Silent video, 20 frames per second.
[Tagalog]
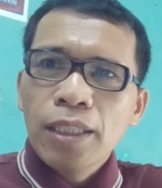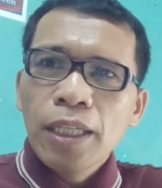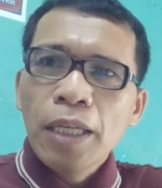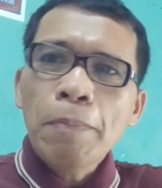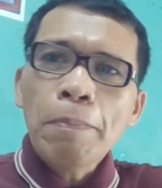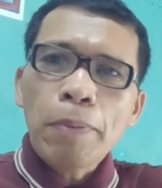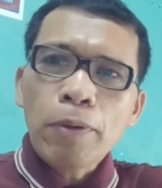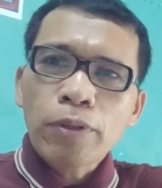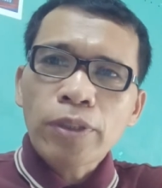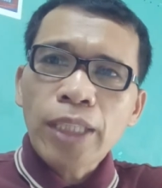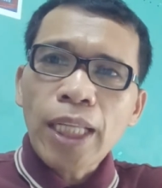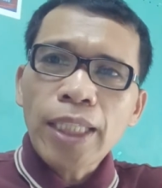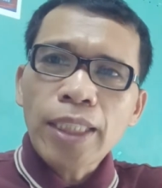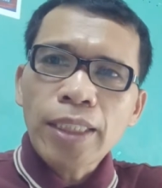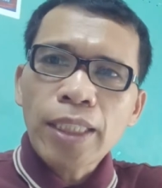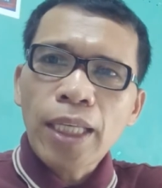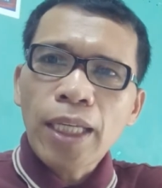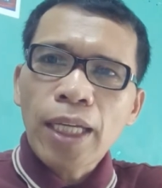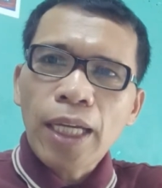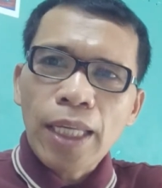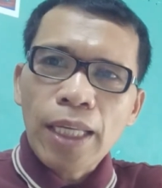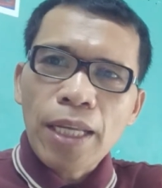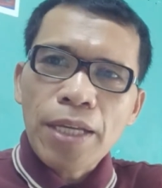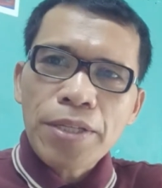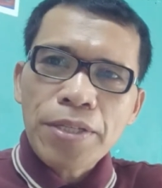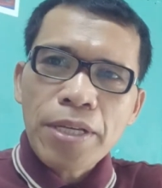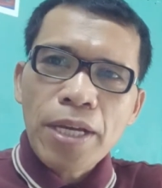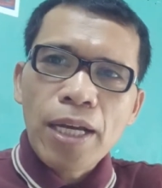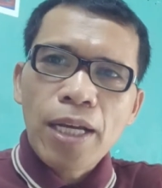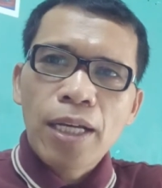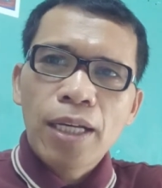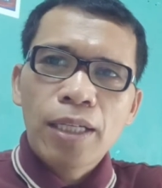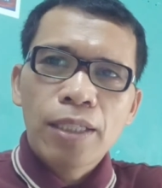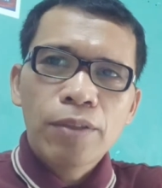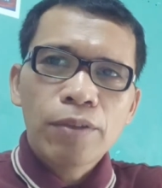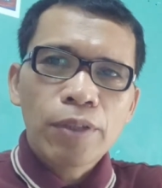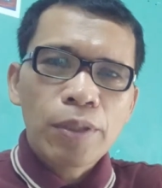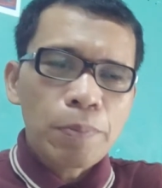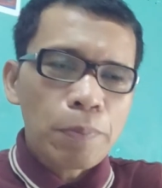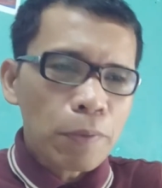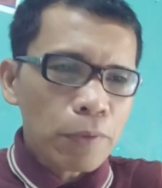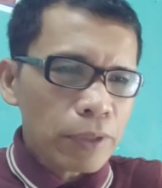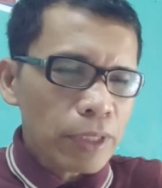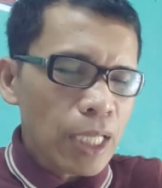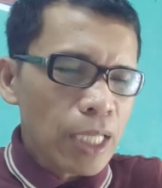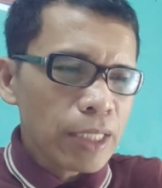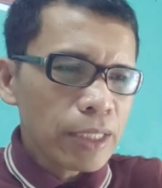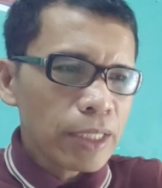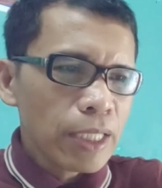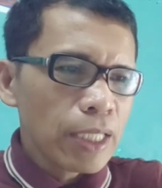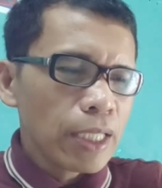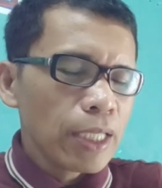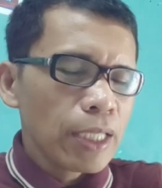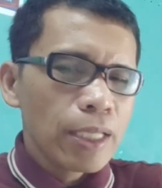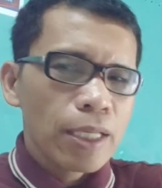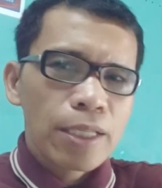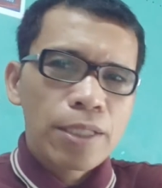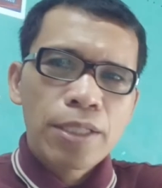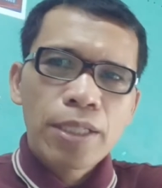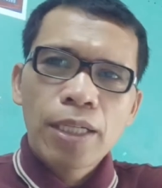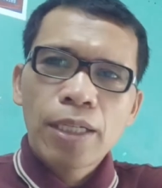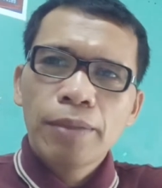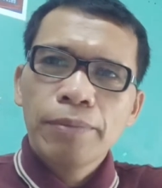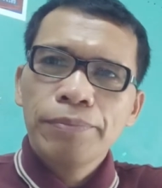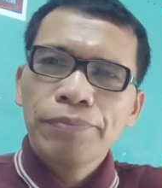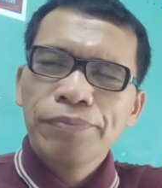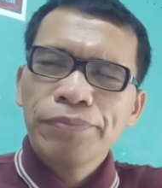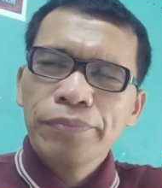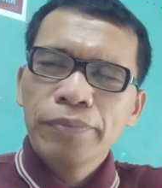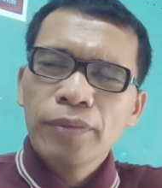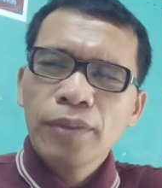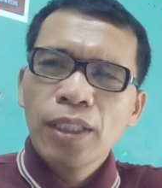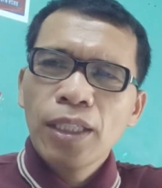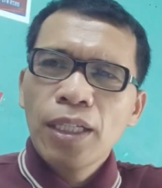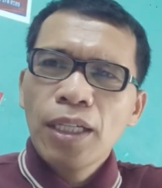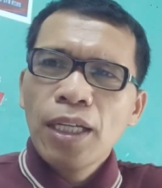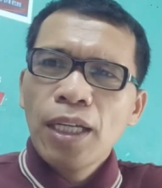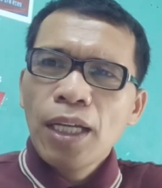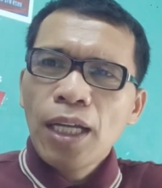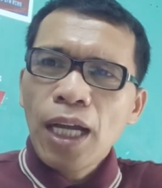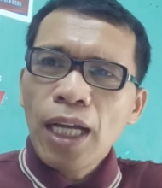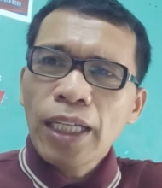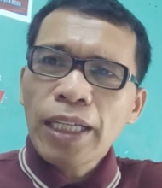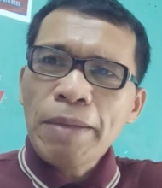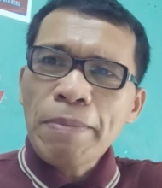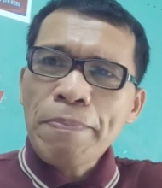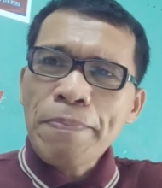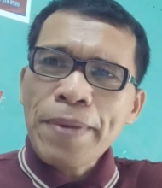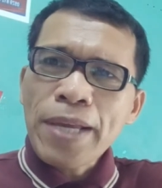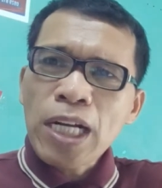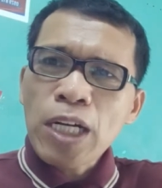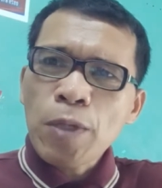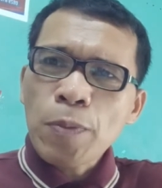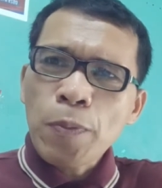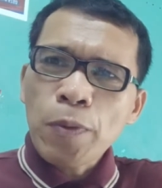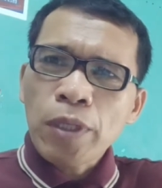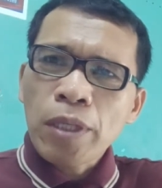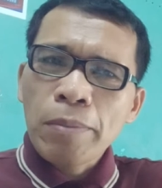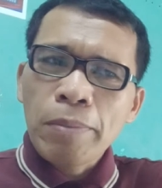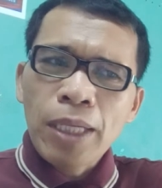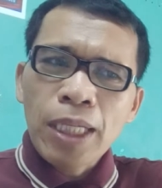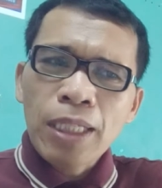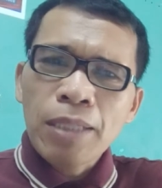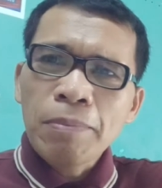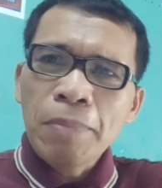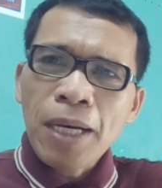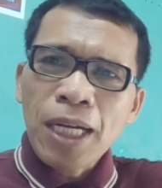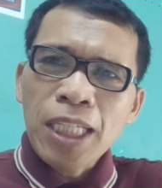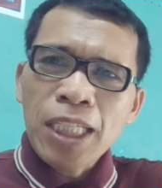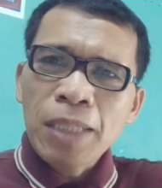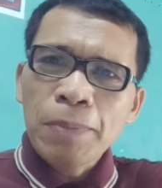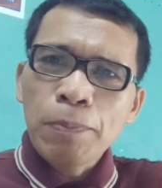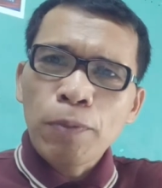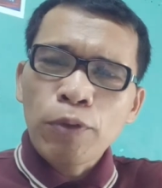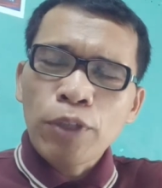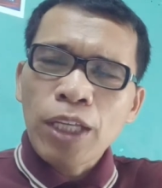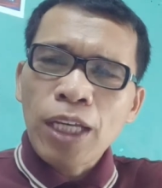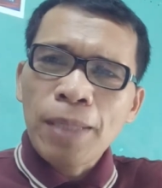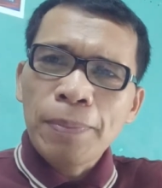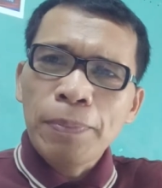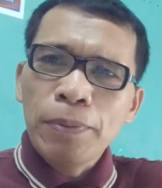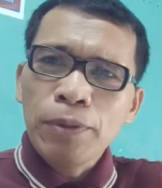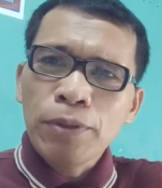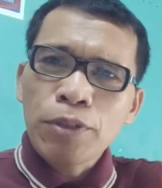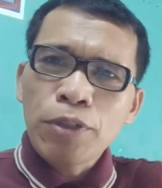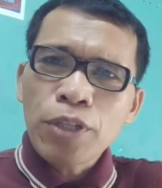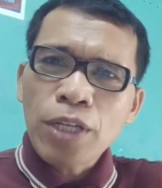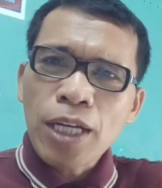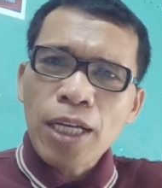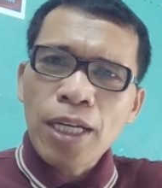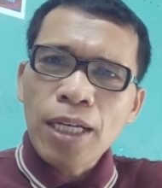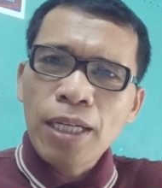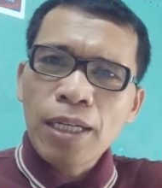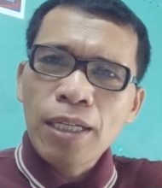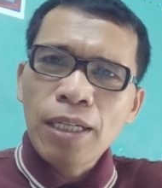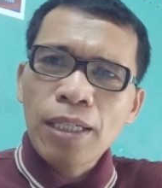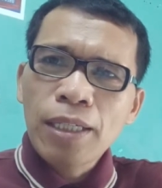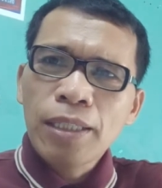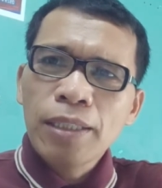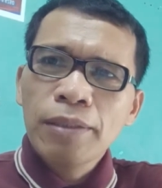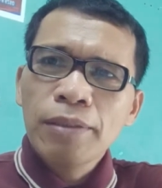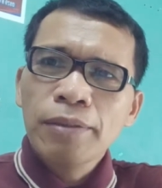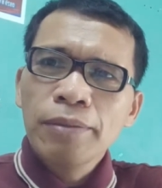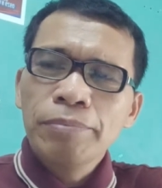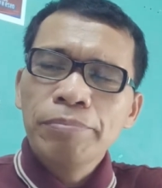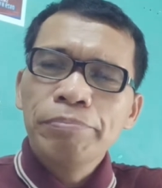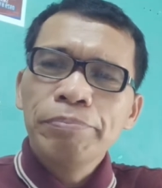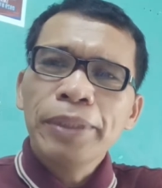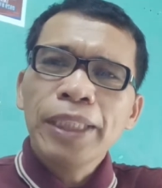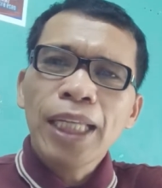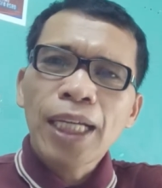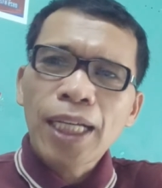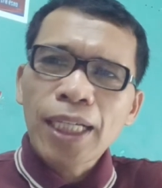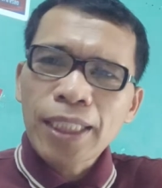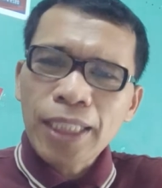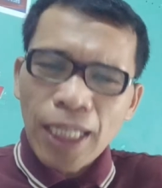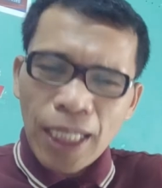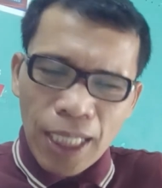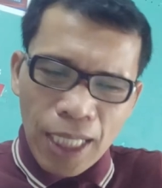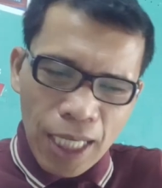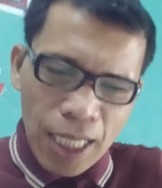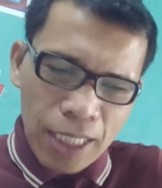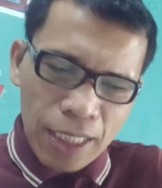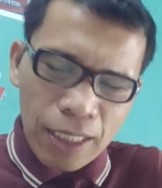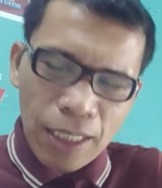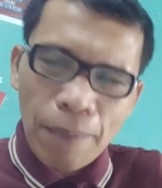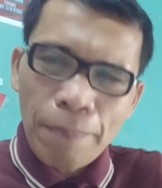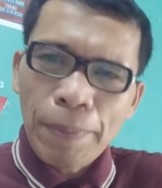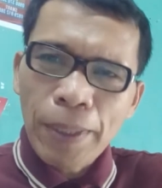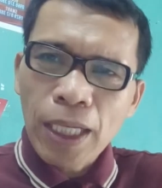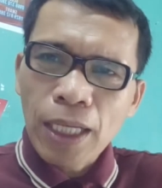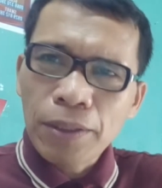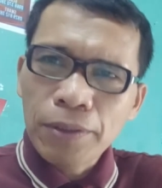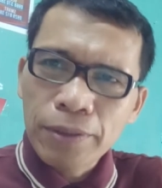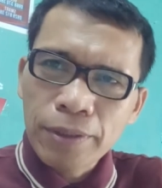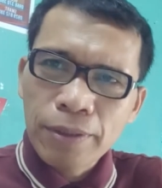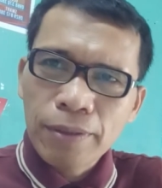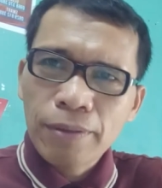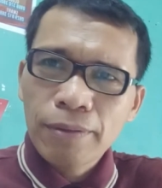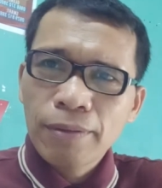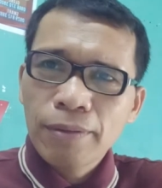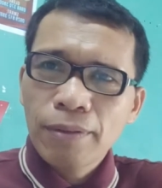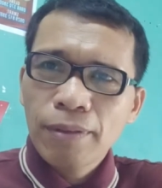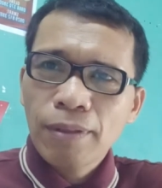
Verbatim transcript: importante kay na siya importante kay na siya ang impyerno pud gibalik-balik pud gyapon sa pinakadaghan nga panahon